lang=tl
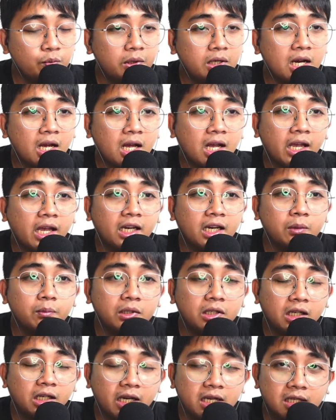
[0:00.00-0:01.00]
pinaka
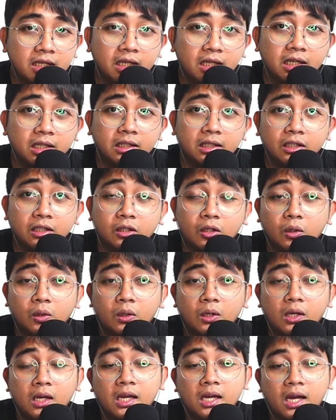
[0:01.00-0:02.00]
NFT guys nila
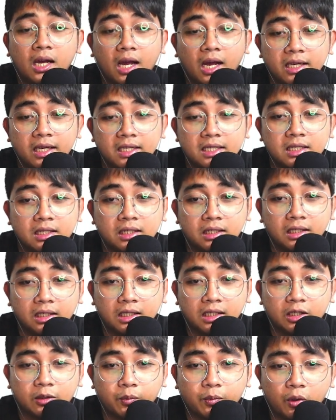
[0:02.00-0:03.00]
dito ay
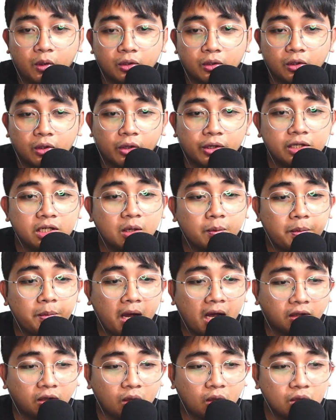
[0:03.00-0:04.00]
sneaker po no or
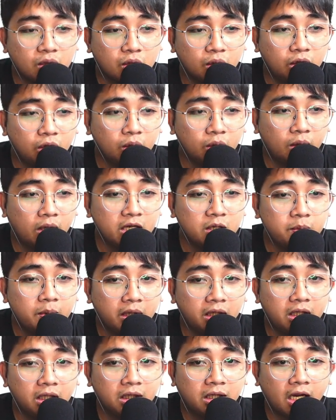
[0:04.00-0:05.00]
sapatos. So dito guys
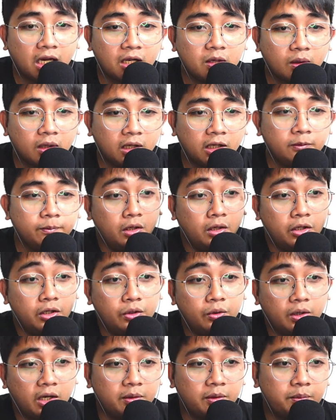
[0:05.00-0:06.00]
makikita nyo rin
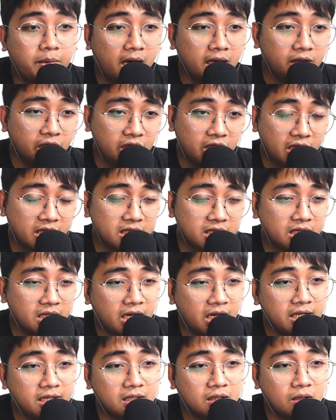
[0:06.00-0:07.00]
yung advantages
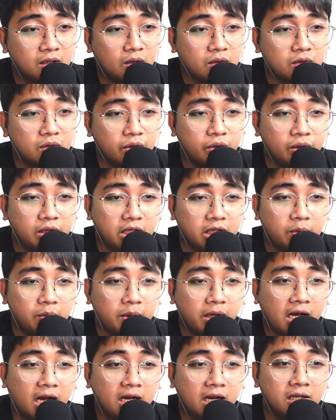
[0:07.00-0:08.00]
guys no. So unique
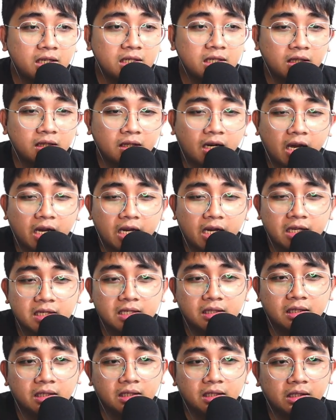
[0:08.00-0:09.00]
mechanics and trial
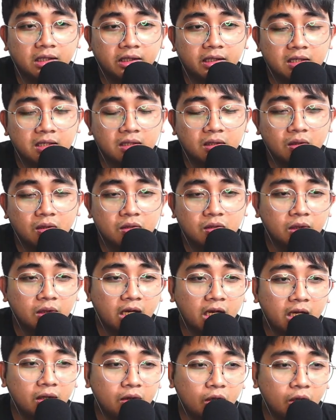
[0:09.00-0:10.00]
sneakers no. So
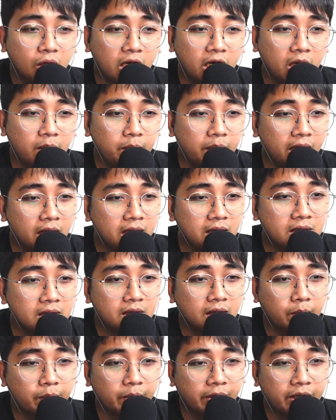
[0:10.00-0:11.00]
le no
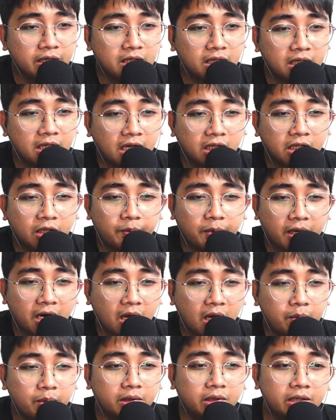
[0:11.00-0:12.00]
levels, repairs and other
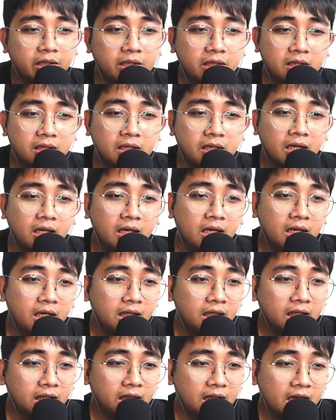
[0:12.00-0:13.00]
parameters.
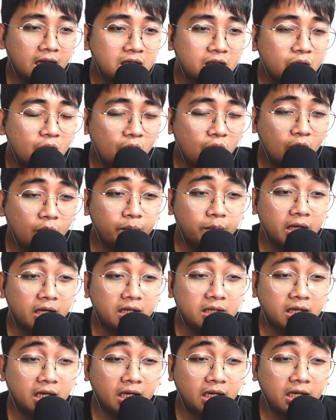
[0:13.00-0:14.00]
It has no
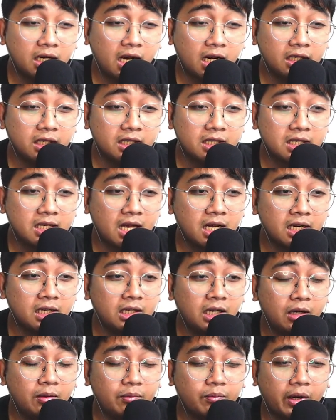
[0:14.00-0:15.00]
complex and unnecessary
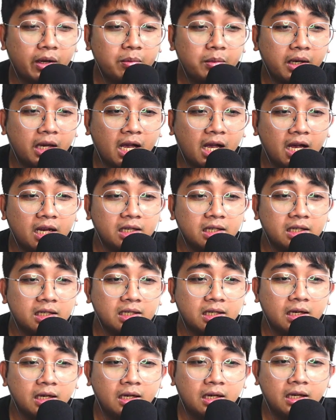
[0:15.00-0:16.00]
gameplay
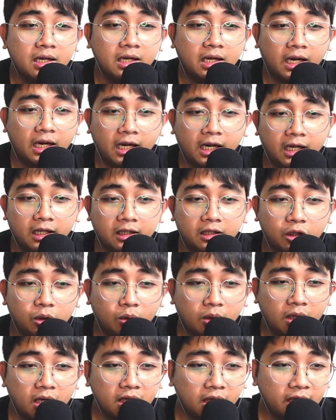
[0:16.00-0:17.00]
mechanics. And
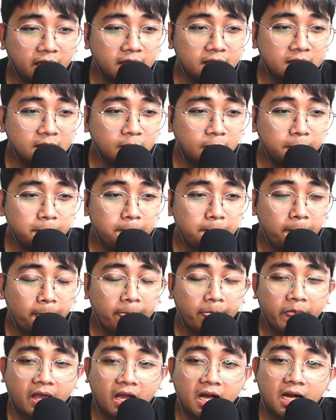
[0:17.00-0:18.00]
dito nga guys no
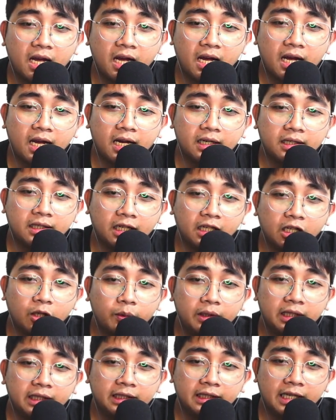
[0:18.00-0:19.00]
Uh, ang
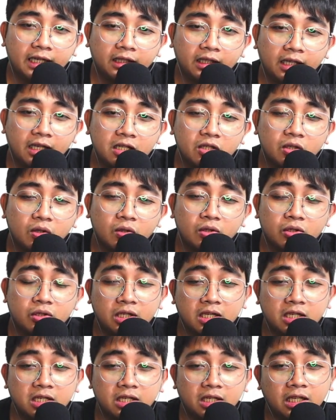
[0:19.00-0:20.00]
gagawin lang natin, so
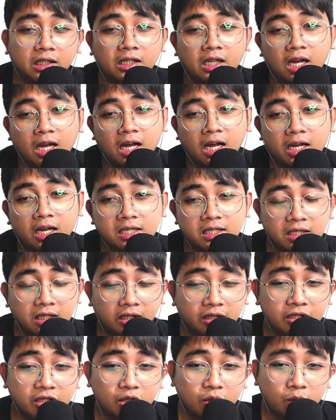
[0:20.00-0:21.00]
just select the
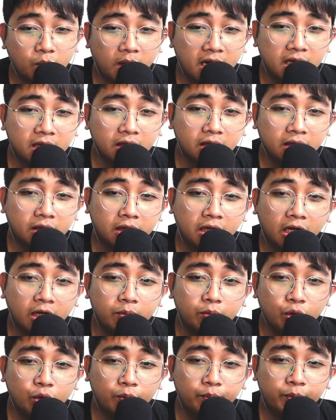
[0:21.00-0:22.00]
sneakers you want,
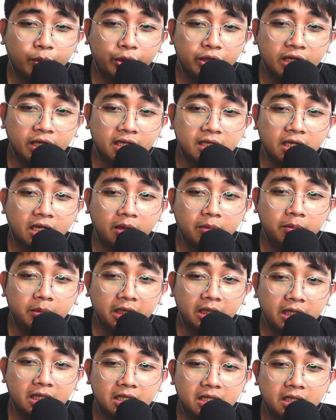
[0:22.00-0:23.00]
then move for just 10
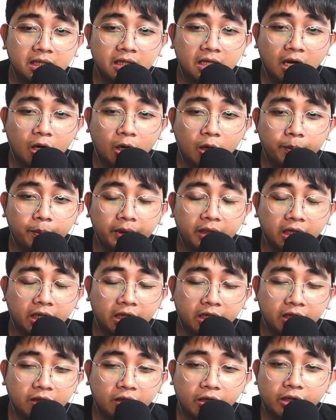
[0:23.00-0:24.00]
minutes in the open
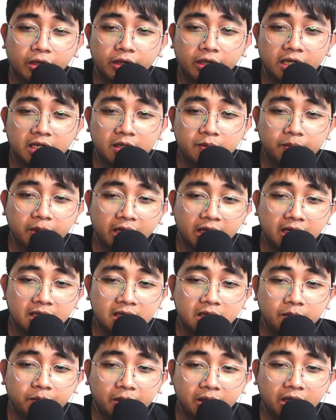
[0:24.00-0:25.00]
air or just play a
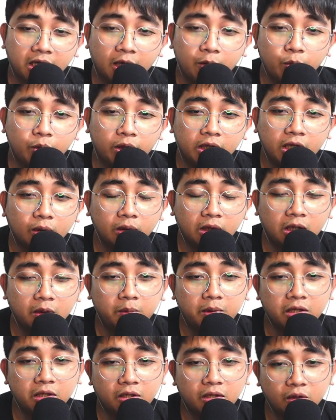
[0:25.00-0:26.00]
simple game without
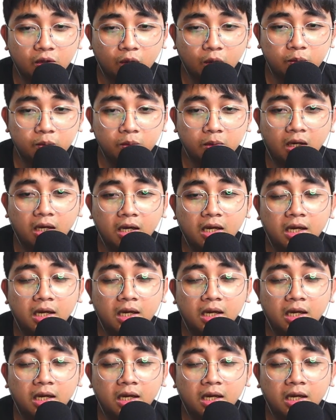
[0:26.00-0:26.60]
leaving your home.